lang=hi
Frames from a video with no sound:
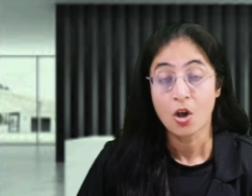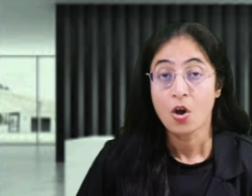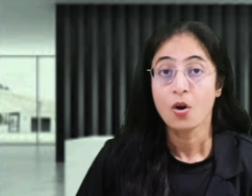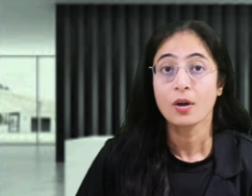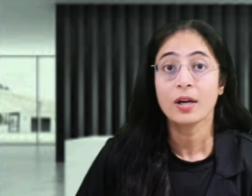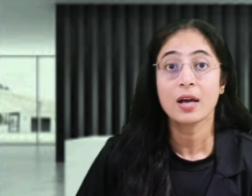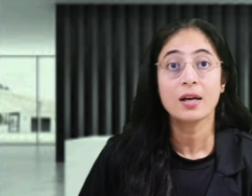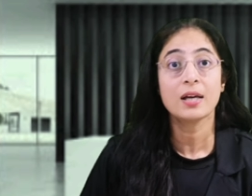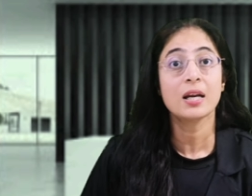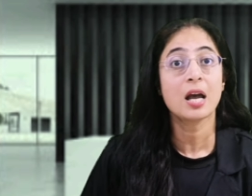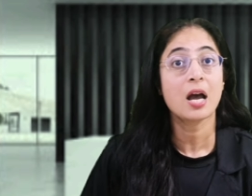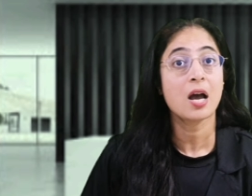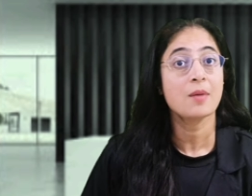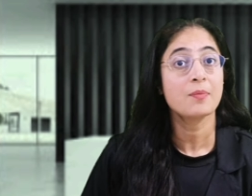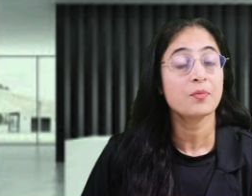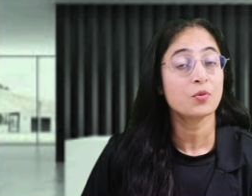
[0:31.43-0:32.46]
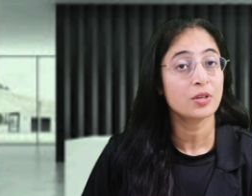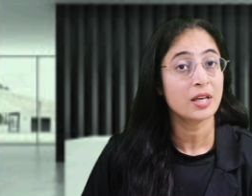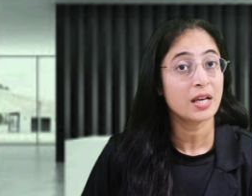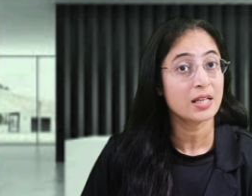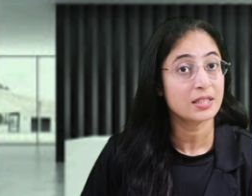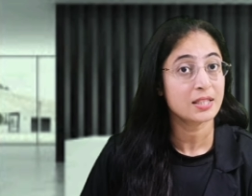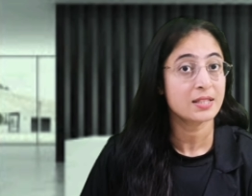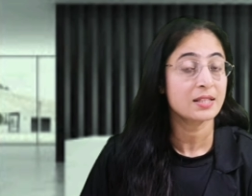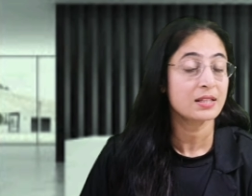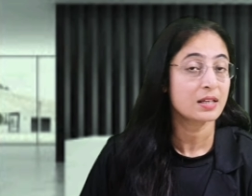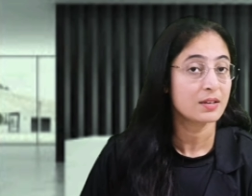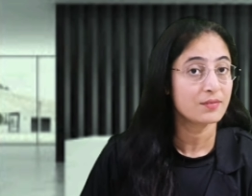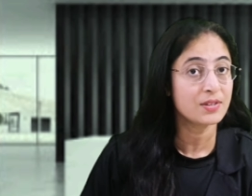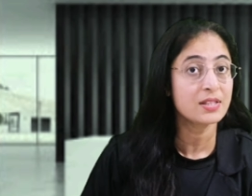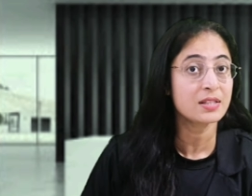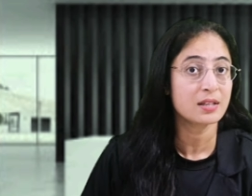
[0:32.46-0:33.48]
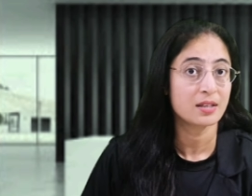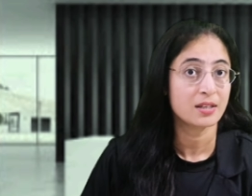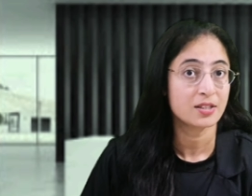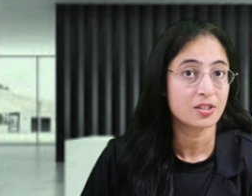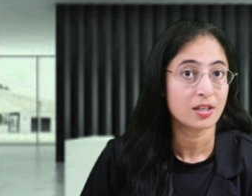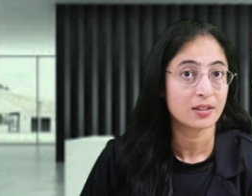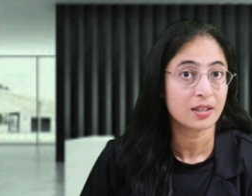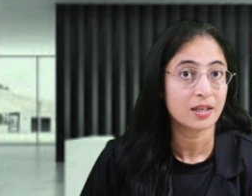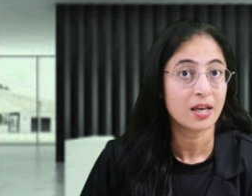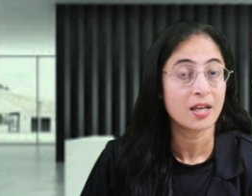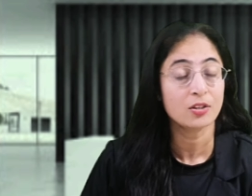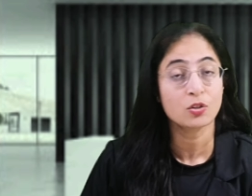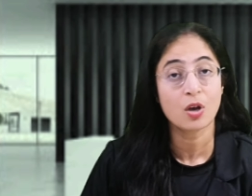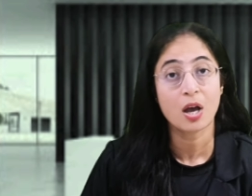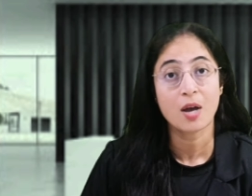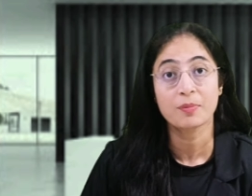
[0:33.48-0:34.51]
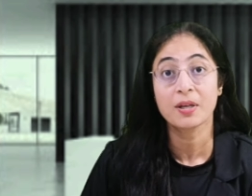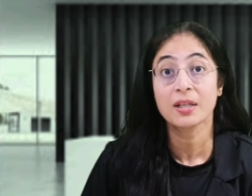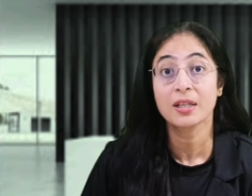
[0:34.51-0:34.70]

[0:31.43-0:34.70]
और अगर आप उन्हें अच्छे से कन्विंस कर ले जाते हैं तो आपका